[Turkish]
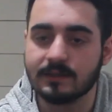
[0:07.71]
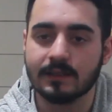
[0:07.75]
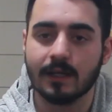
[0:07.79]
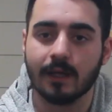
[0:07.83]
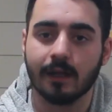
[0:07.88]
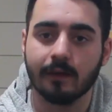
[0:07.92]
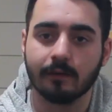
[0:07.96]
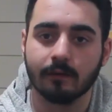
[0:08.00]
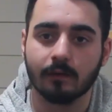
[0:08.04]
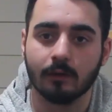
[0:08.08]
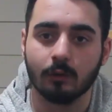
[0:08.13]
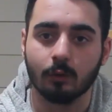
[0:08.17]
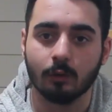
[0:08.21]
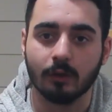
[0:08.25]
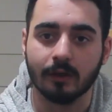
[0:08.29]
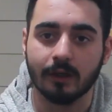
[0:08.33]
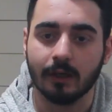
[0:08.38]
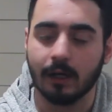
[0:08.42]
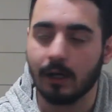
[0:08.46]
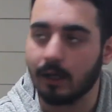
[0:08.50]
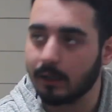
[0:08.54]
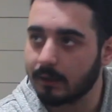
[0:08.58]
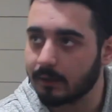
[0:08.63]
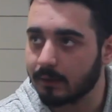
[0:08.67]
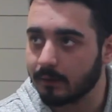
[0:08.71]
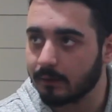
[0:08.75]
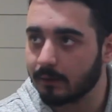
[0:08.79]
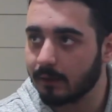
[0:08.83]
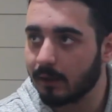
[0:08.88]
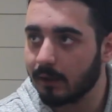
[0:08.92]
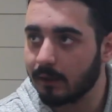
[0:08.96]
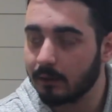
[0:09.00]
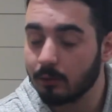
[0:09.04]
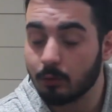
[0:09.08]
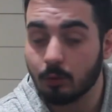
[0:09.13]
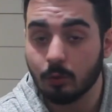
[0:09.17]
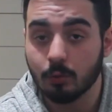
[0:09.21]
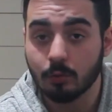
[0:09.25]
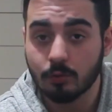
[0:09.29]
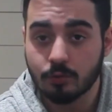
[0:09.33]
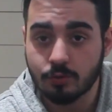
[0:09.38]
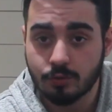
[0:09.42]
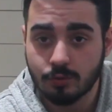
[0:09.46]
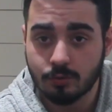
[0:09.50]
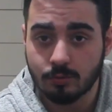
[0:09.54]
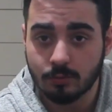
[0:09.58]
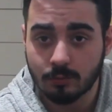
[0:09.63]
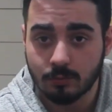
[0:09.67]
Zelanda olayı hakkında
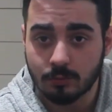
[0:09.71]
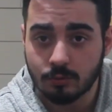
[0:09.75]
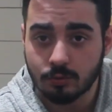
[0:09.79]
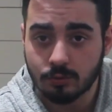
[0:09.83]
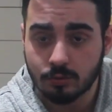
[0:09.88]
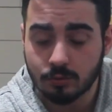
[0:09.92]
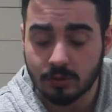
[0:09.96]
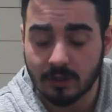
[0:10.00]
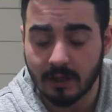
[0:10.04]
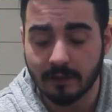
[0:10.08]
konuştuğumuz,